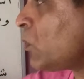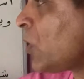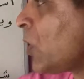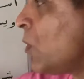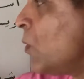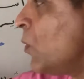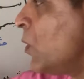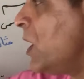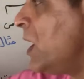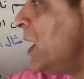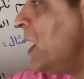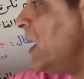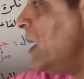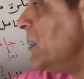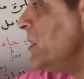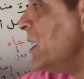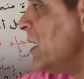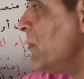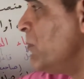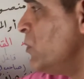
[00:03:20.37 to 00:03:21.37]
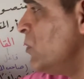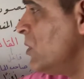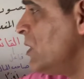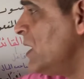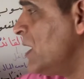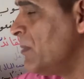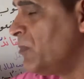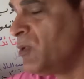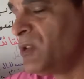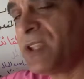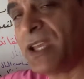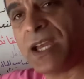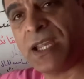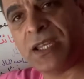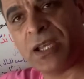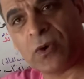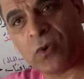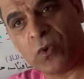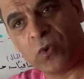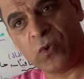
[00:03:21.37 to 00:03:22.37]
ولابد أن
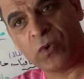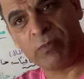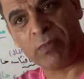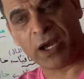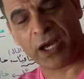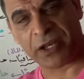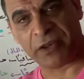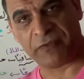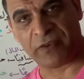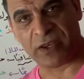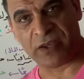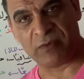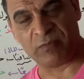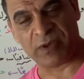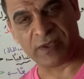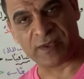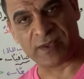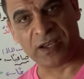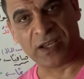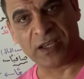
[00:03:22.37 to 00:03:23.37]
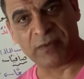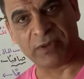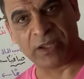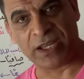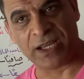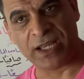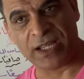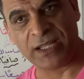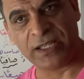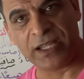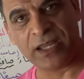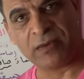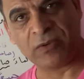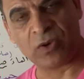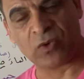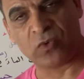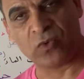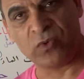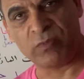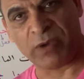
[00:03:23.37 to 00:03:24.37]
يكون معرفة يبقى صاحب الحال ده
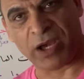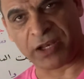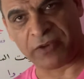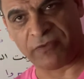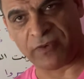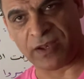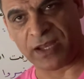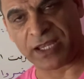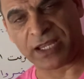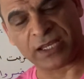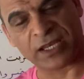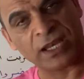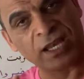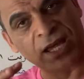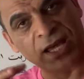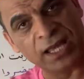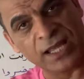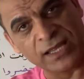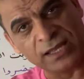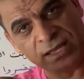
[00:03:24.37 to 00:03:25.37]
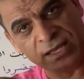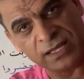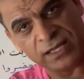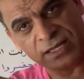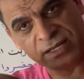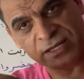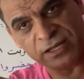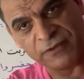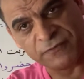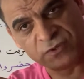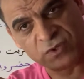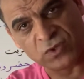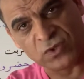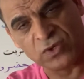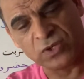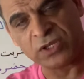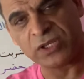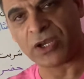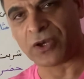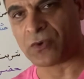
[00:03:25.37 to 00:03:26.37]
يكون معرفة لكن الحال نفسه
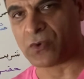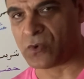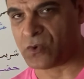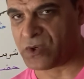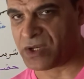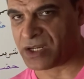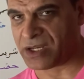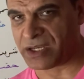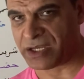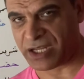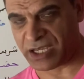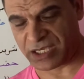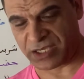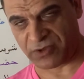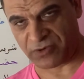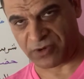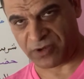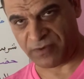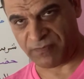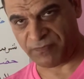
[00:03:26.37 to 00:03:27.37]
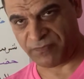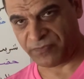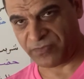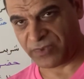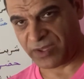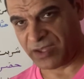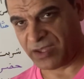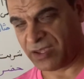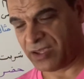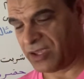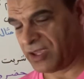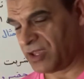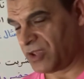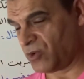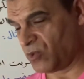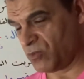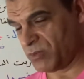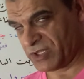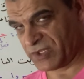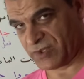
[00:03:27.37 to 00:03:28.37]
يكون نكرة
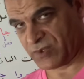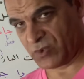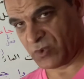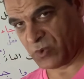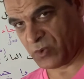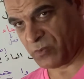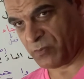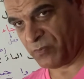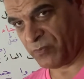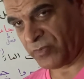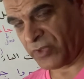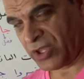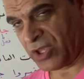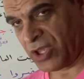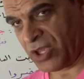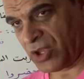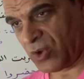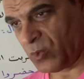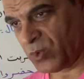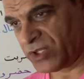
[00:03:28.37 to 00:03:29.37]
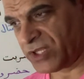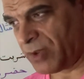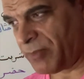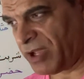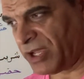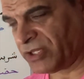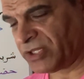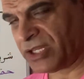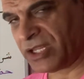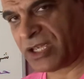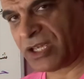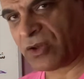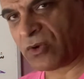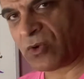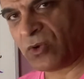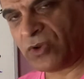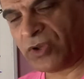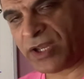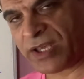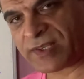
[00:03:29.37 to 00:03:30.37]
ومنصوب وطبعا
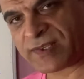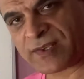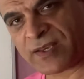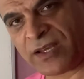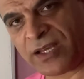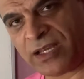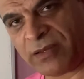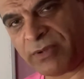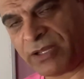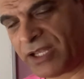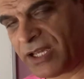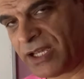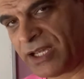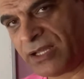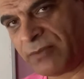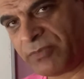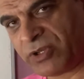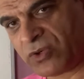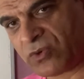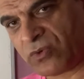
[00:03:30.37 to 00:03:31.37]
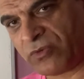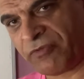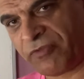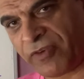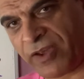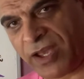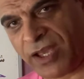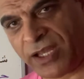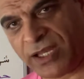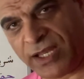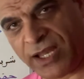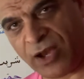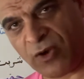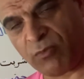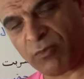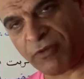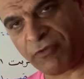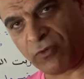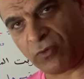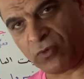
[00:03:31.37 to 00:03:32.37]
قلنا صاحب الحال بيكون فاعل أو
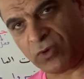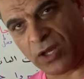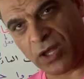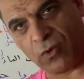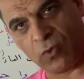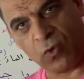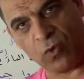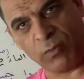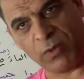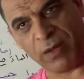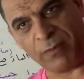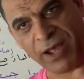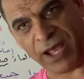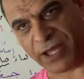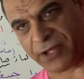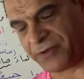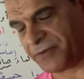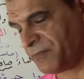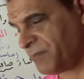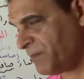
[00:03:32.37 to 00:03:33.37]
مفعول أو هما معا